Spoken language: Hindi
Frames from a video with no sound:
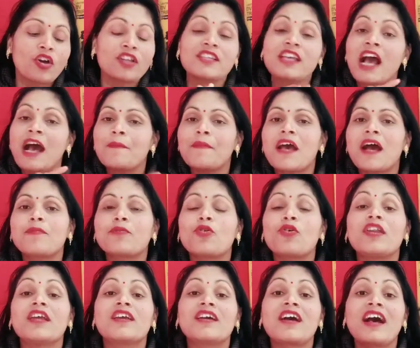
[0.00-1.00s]
और यहाँ पे
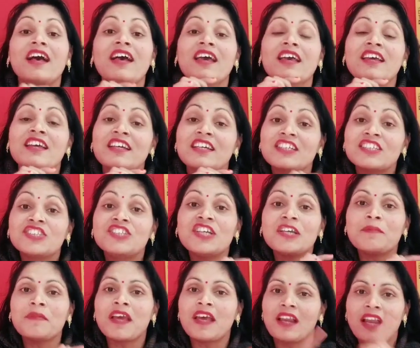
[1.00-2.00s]
आपको लिखा है
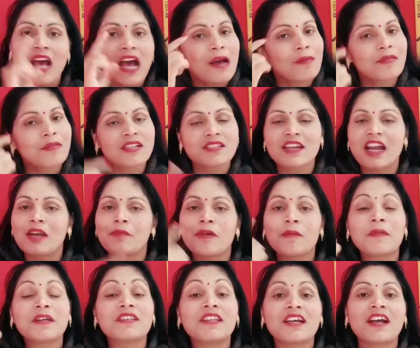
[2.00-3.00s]
जी आपके साइड
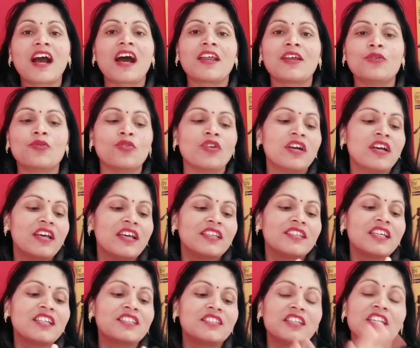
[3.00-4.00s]
में मैं दिखा रही हूँ
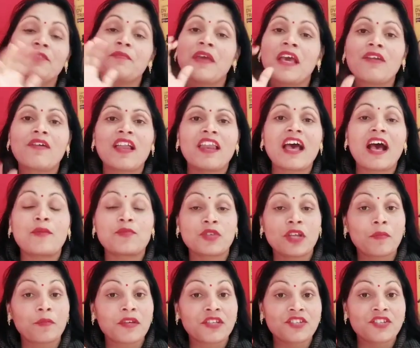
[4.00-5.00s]
ये जी वाले
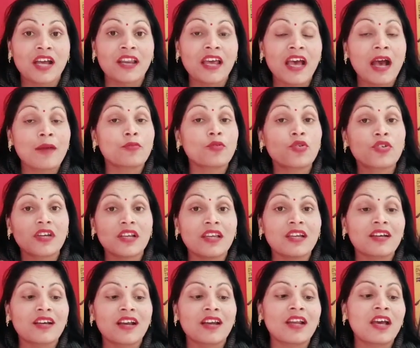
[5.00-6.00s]
ऑप्शन पर जाना है आपको
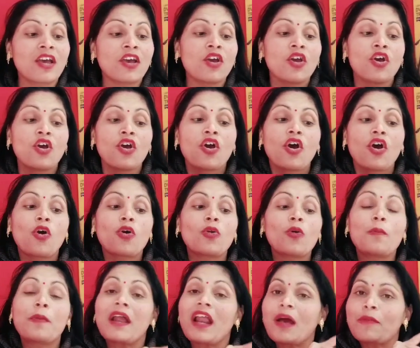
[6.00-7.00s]
क्लिक करना है और
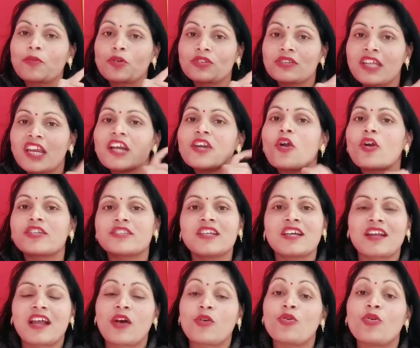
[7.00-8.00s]
ऊपर आपको थ्री डॉट
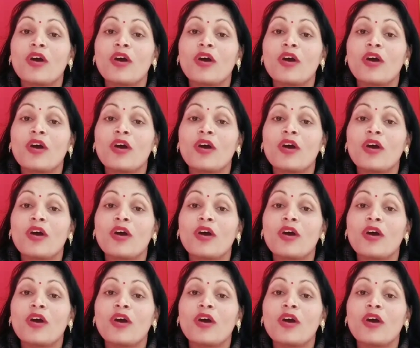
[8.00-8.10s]
दिख रहा